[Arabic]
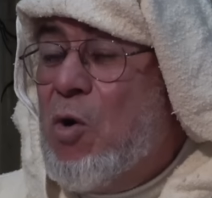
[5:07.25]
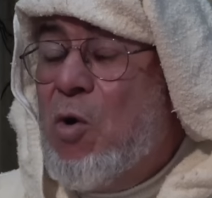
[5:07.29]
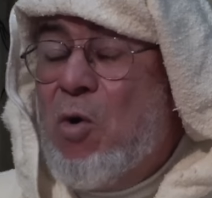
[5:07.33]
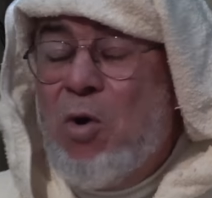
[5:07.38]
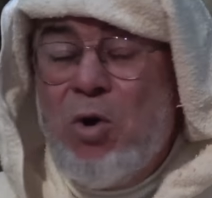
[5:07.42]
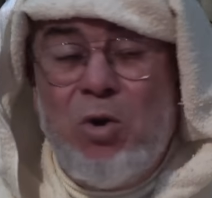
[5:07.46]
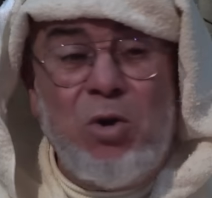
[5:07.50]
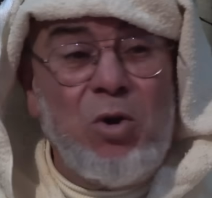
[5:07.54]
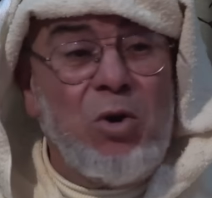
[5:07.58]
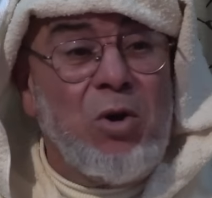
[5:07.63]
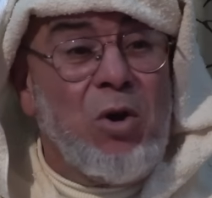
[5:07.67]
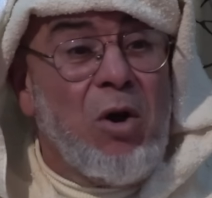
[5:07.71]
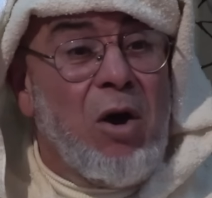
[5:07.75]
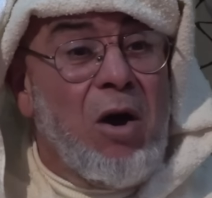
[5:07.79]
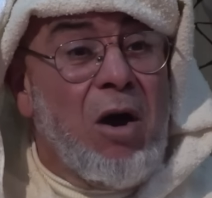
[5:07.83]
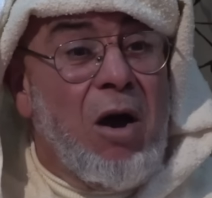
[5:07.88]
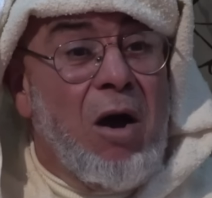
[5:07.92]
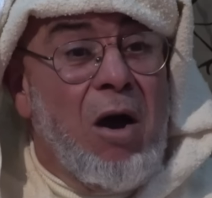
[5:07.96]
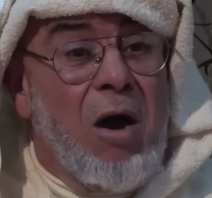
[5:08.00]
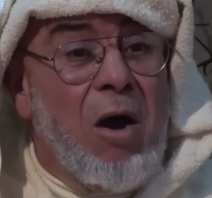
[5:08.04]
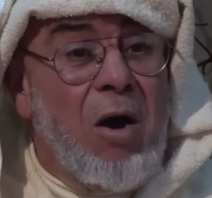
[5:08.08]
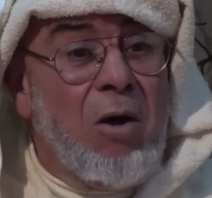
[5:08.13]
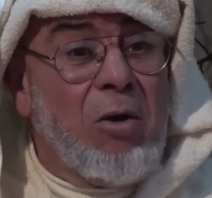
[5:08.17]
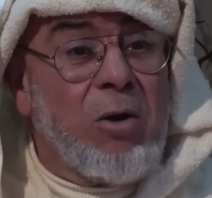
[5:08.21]
ولا
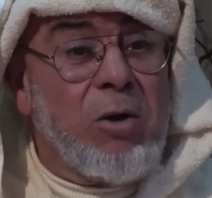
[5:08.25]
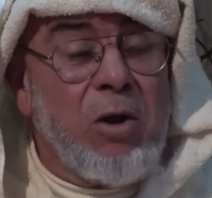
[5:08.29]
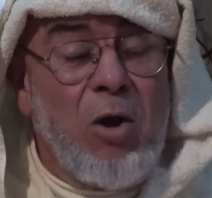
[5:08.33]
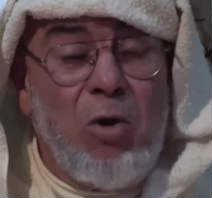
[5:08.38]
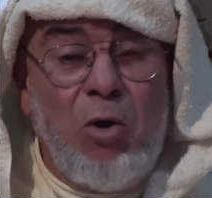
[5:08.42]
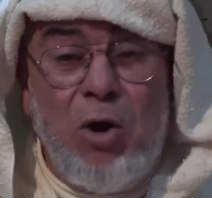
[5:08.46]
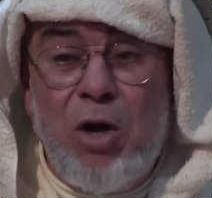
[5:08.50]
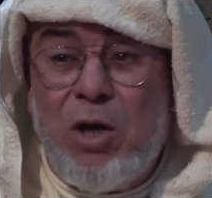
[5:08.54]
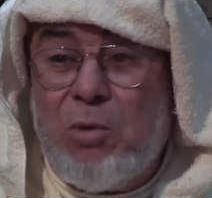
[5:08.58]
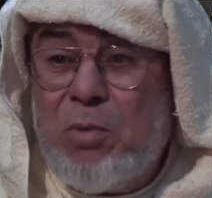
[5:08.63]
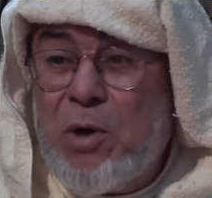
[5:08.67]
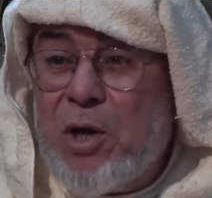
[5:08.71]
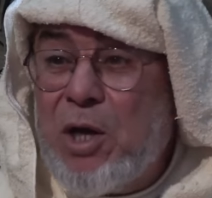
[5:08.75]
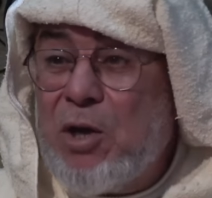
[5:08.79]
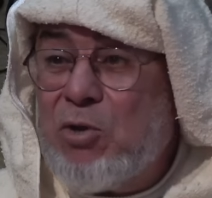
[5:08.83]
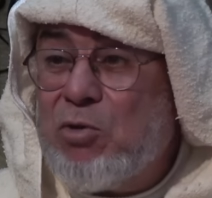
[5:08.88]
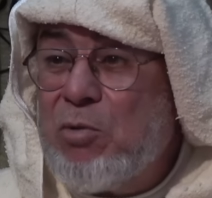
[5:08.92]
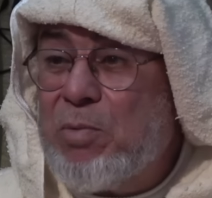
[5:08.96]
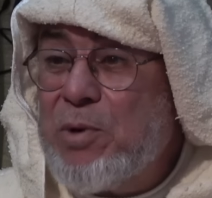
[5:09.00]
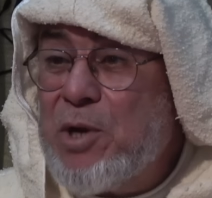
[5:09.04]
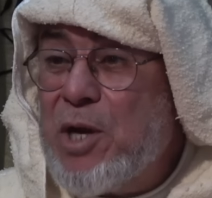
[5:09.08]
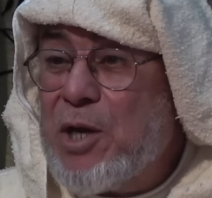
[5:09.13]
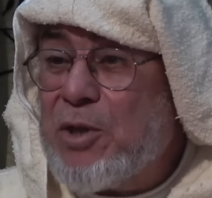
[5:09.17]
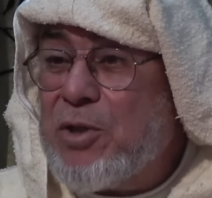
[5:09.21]
الله اكبر هذو
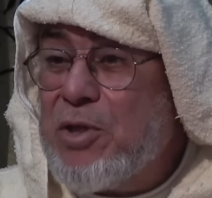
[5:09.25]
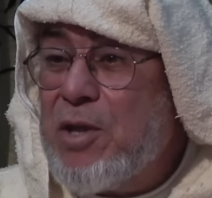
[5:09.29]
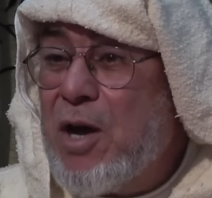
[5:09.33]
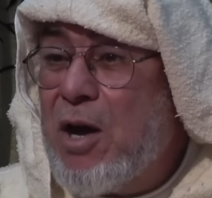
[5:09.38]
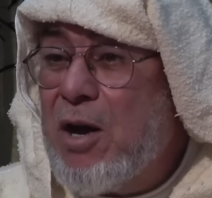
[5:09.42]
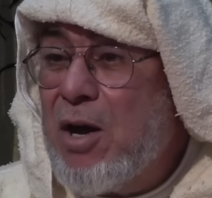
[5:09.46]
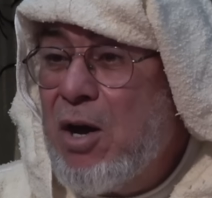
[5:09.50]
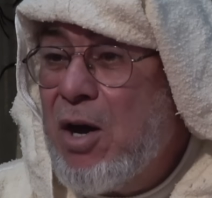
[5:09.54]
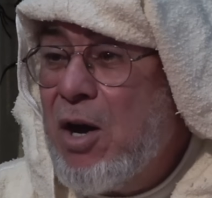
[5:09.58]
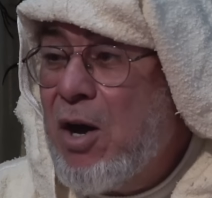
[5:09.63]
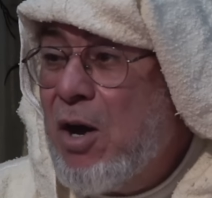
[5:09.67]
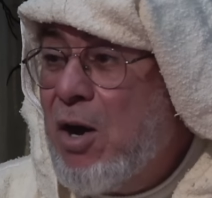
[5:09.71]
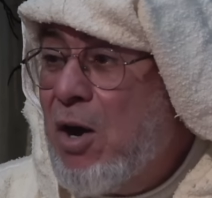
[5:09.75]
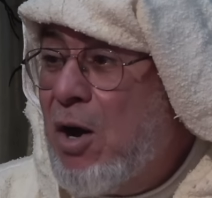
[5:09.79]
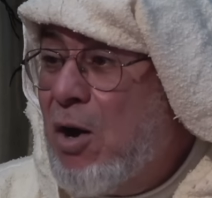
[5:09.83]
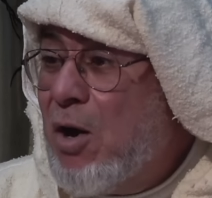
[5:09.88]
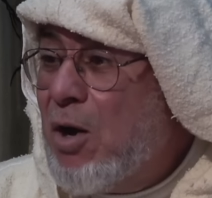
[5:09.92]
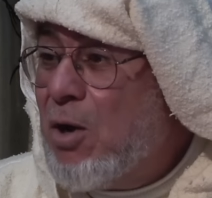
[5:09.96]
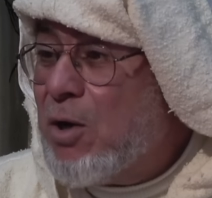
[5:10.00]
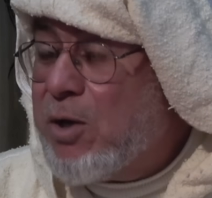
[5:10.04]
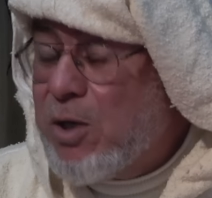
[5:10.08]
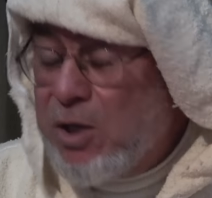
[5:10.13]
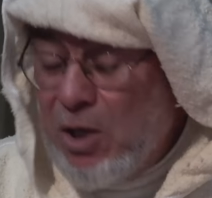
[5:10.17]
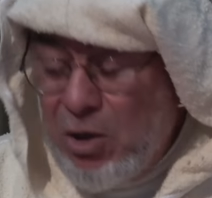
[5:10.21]
بناتنا
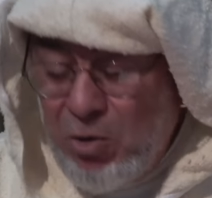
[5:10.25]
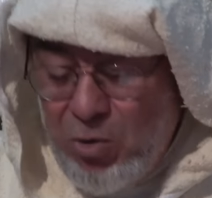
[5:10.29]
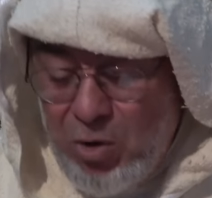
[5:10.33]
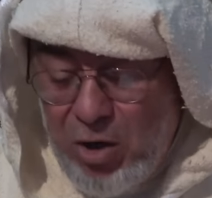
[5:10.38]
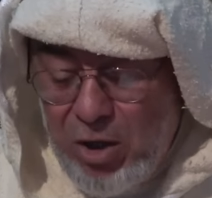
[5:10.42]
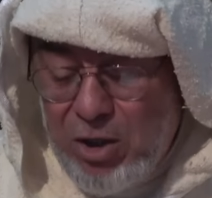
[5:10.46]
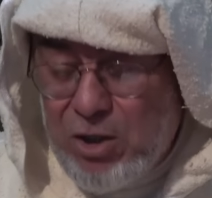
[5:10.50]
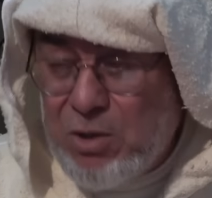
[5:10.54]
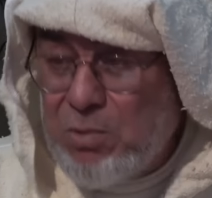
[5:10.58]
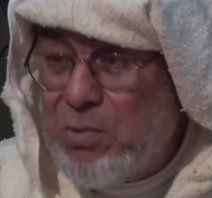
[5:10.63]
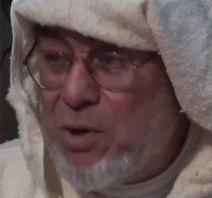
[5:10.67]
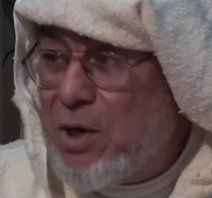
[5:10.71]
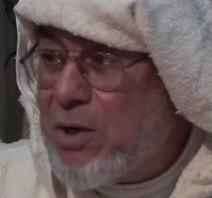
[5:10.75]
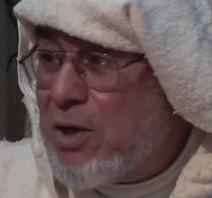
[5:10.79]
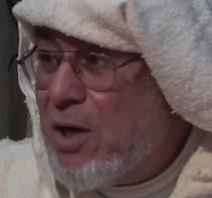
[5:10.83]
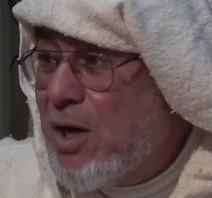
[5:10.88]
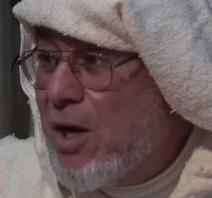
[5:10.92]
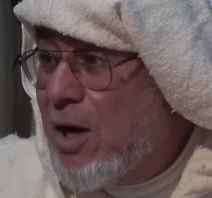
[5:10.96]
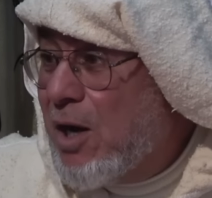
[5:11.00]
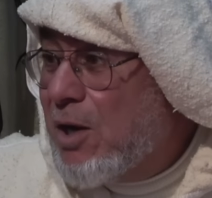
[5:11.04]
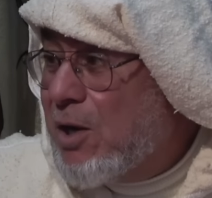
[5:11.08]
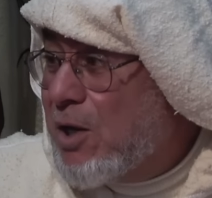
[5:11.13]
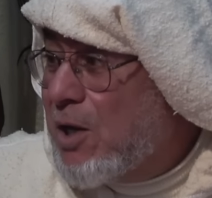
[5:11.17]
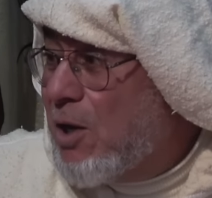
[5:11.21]
الله اكبر
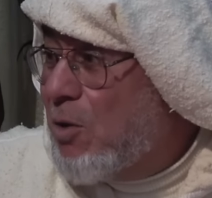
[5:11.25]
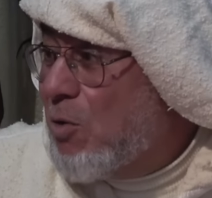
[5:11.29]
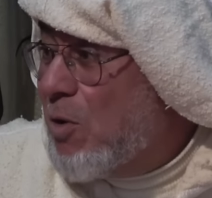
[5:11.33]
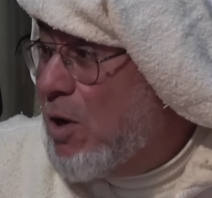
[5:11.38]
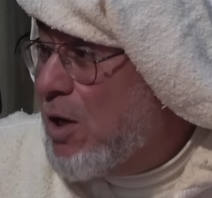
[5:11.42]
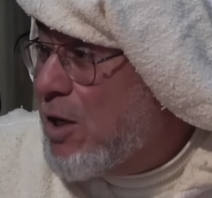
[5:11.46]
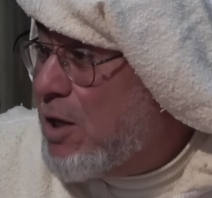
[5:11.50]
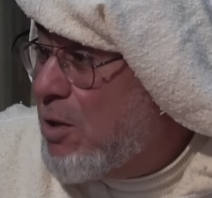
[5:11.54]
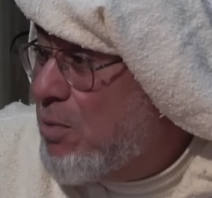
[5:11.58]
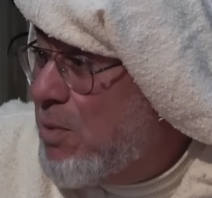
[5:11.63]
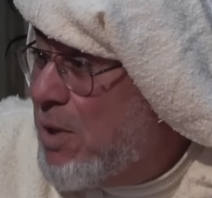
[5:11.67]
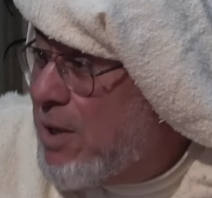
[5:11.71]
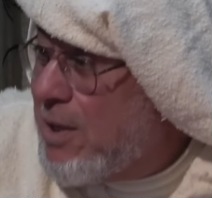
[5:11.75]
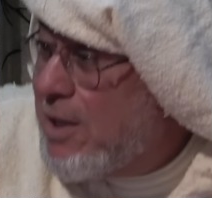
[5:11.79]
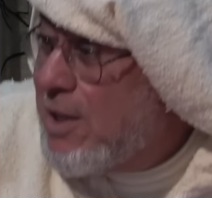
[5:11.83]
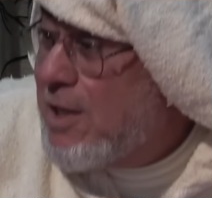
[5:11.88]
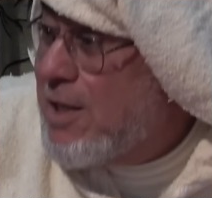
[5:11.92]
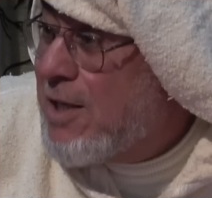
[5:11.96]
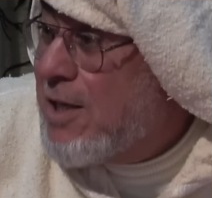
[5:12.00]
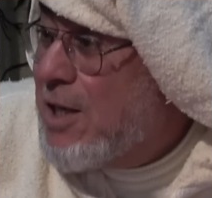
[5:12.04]
الله اكبر